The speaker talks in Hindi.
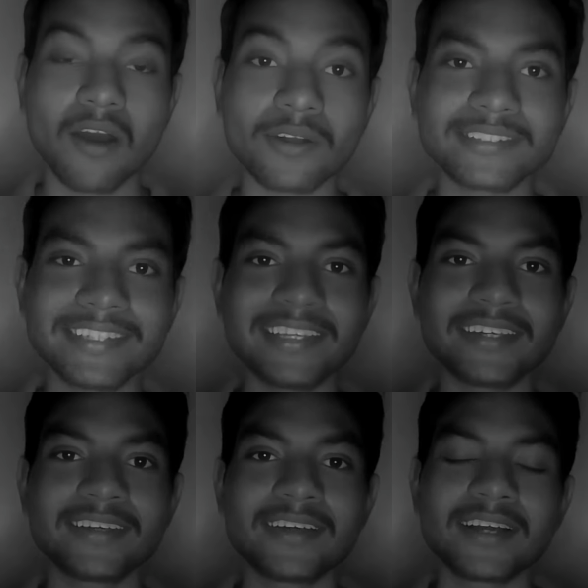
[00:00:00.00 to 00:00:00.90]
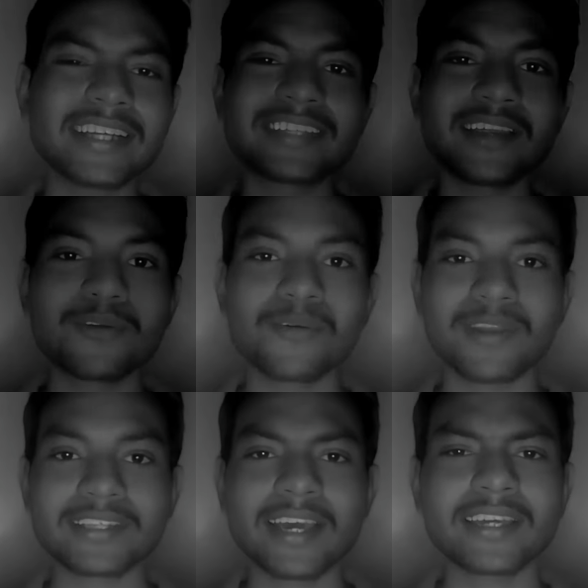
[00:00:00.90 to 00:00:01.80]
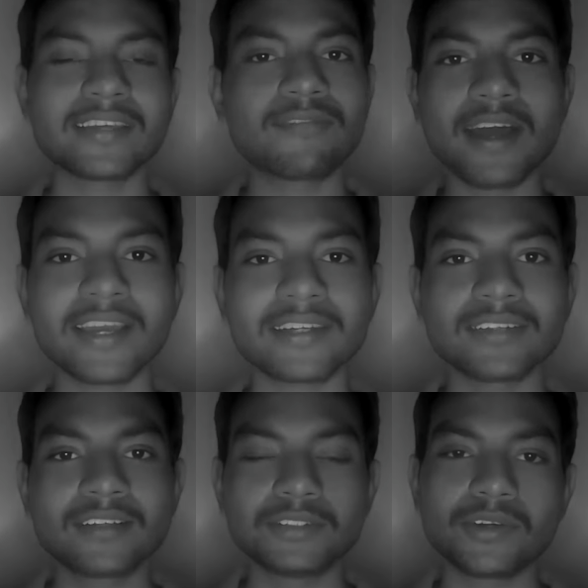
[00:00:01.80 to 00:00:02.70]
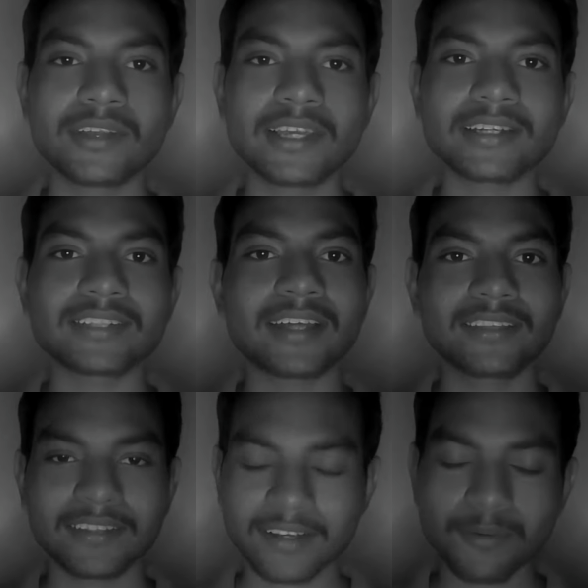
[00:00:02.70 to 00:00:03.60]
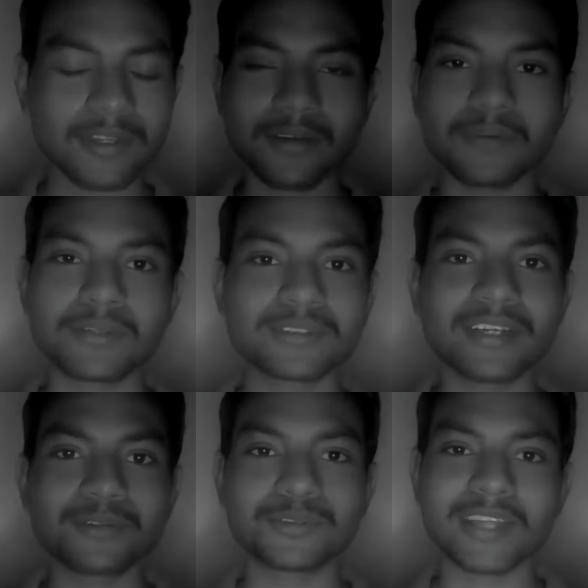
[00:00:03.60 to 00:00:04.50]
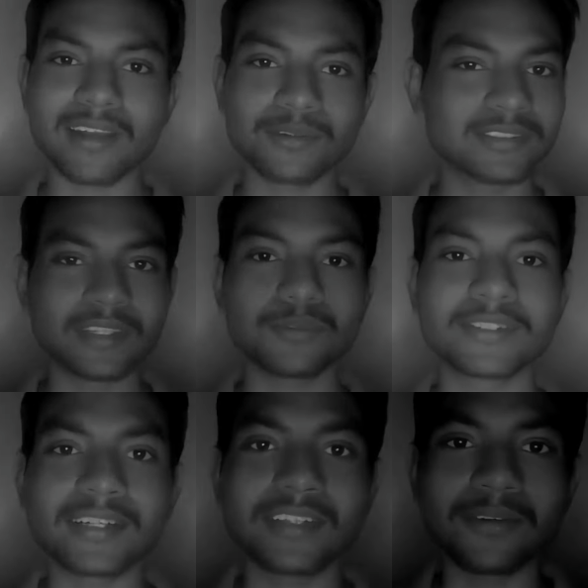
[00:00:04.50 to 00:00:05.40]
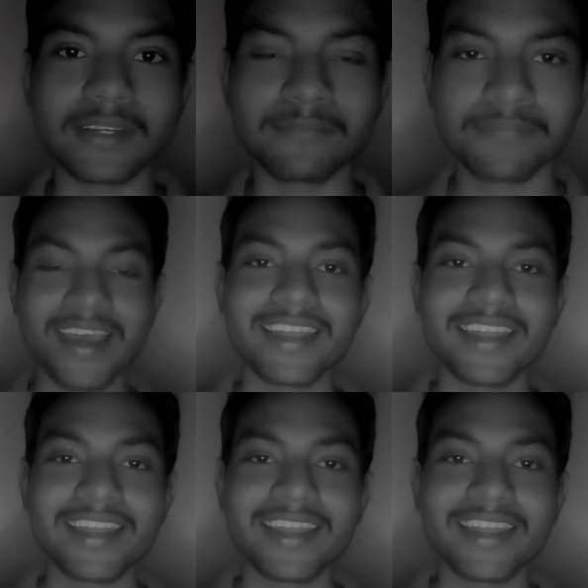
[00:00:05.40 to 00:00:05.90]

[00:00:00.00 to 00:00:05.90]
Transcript: और इसीलिए कई सारे लोगों को लगता है कि फारिहा जॉन एरिया के साथ कोई ना कोई कुछ ना कुछ तो ताल्लुक जरूर से रखती होंगी